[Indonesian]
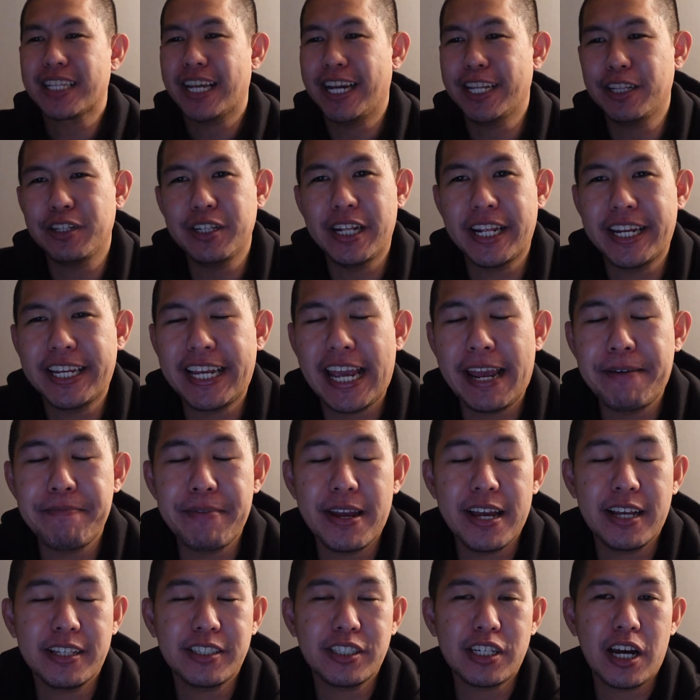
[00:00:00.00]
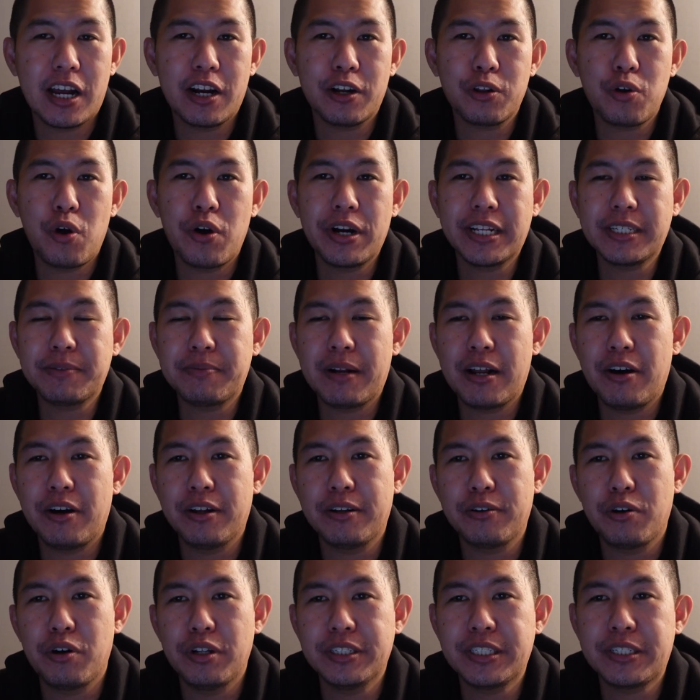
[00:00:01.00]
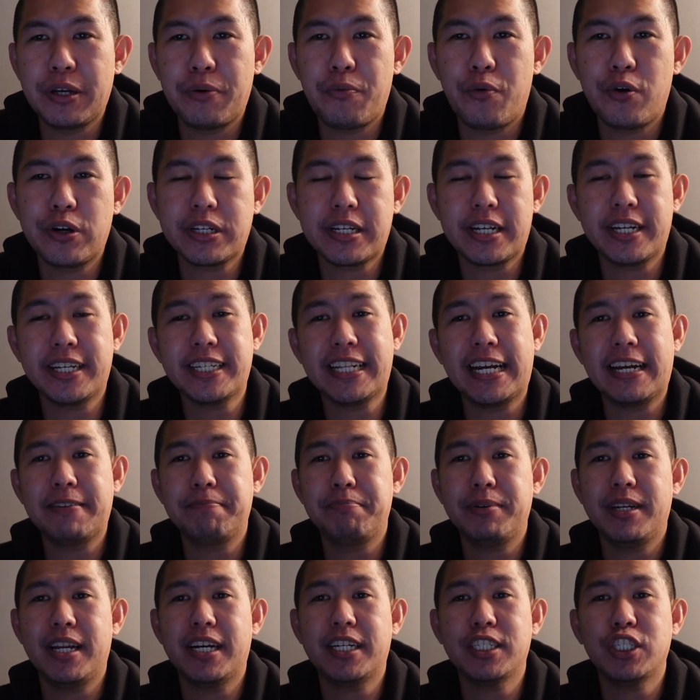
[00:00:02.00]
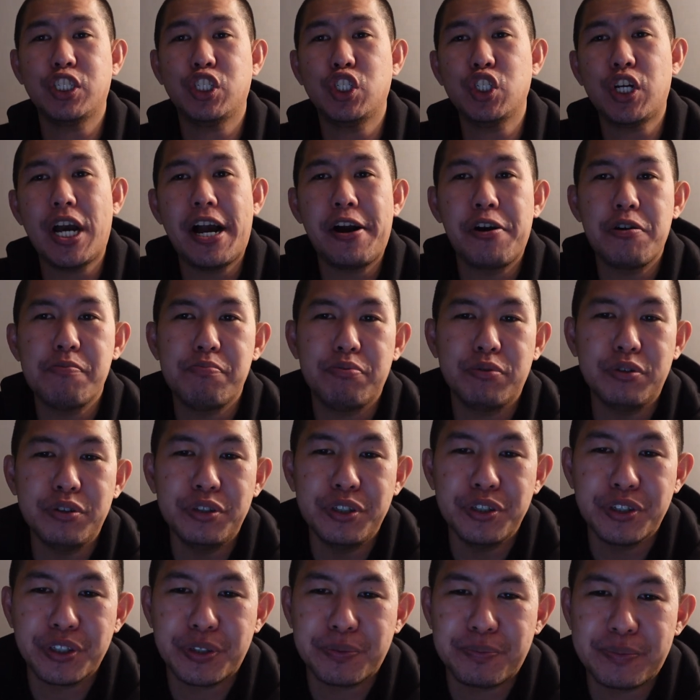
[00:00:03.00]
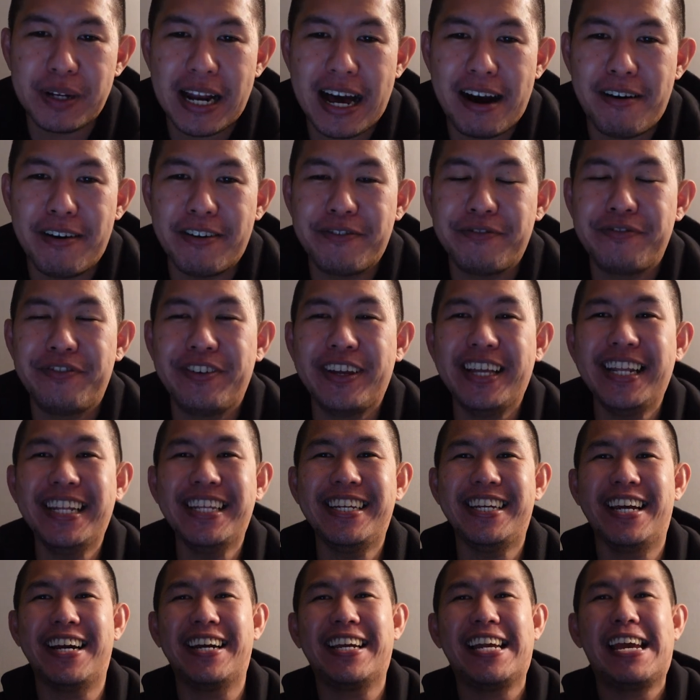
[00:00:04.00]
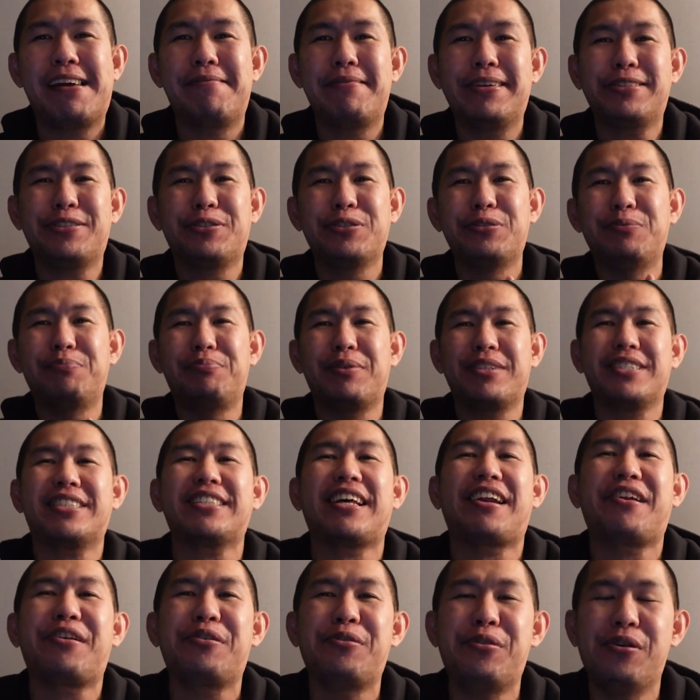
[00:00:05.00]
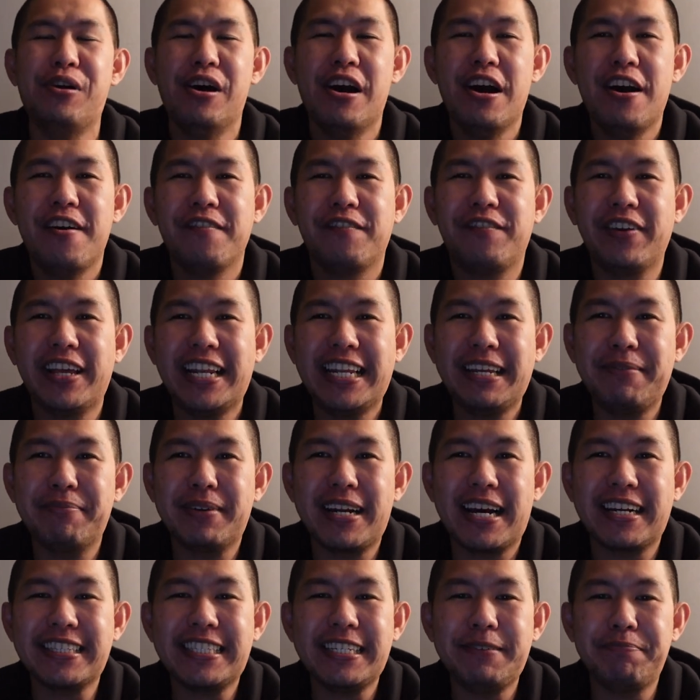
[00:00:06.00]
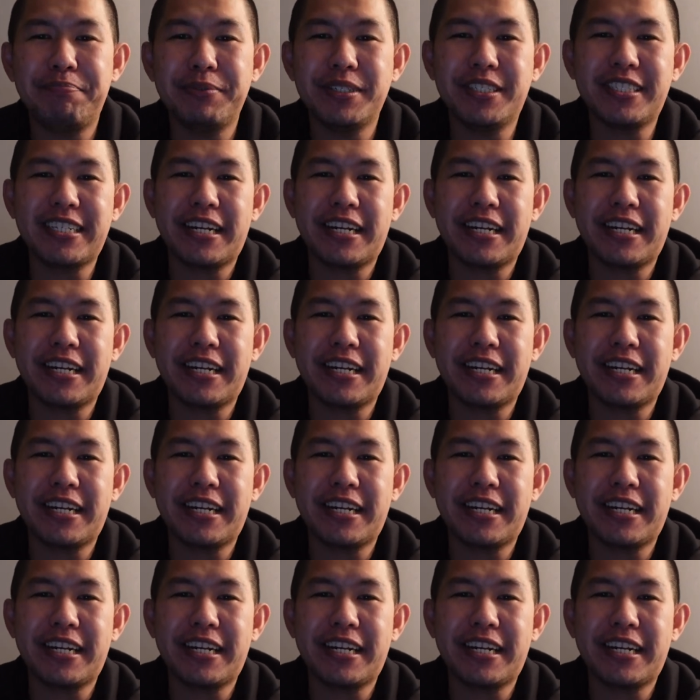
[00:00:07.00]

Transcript: itu dari gamenya Charles Hornets melawan Golden State Warriors. Sekarang kita akan pindah ke Chicago Bulls melawan Philly yang gamenya super seru. Philly menang tipis